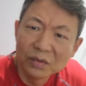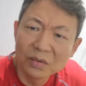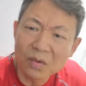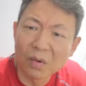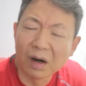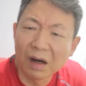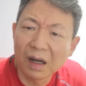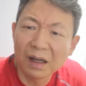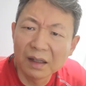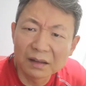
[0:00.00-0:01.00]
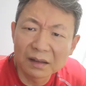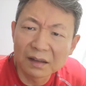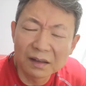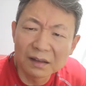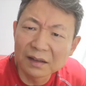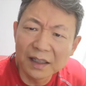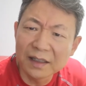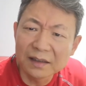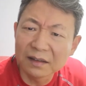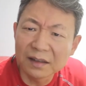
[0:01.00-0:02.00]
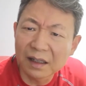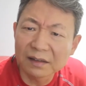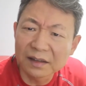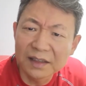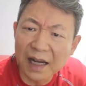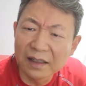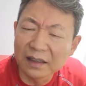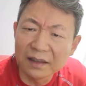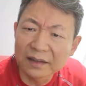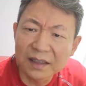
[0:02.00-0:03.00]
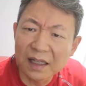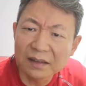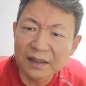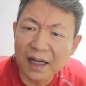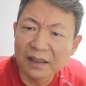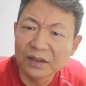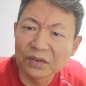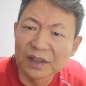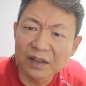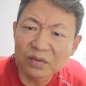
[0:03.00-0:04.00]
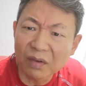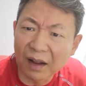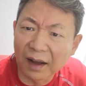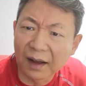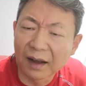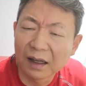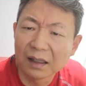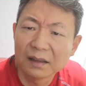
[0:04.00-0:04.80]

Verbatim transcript: 如果第一次、第二次战役、第三次战役就结束了，